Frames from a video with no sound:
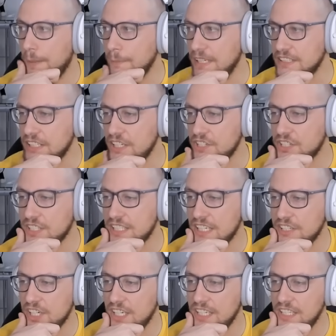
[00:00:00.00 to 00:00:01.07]
Mam nadzieję, że
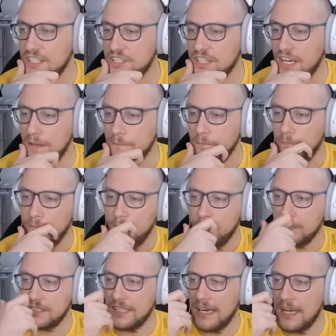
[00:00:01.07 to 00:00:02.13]
zaczailiście.
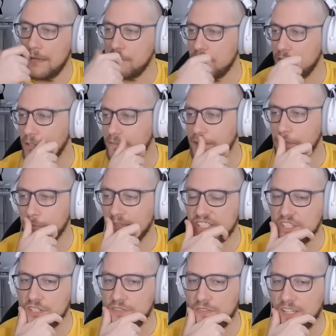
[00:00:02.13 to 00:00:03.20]
Postarałem się to
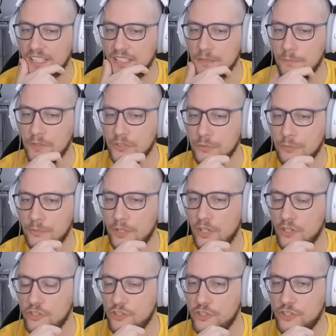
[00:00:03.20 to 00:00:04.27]
wytłumaczyć w taki sposób
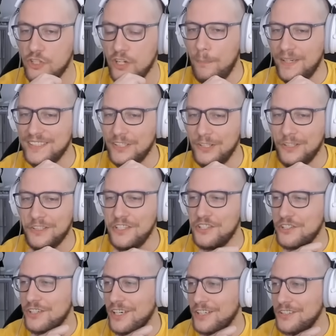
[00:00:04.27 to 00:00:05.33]
dość
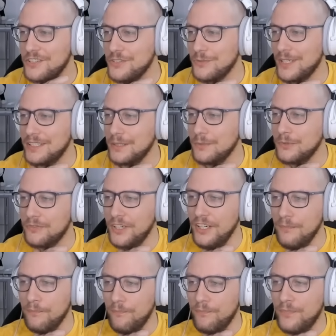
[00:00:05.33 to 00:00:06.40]
łopatologiczny, jak to się ładnie
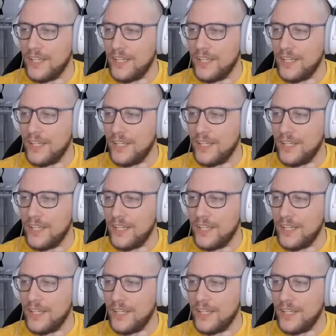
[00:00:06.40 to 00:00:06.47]
mówi.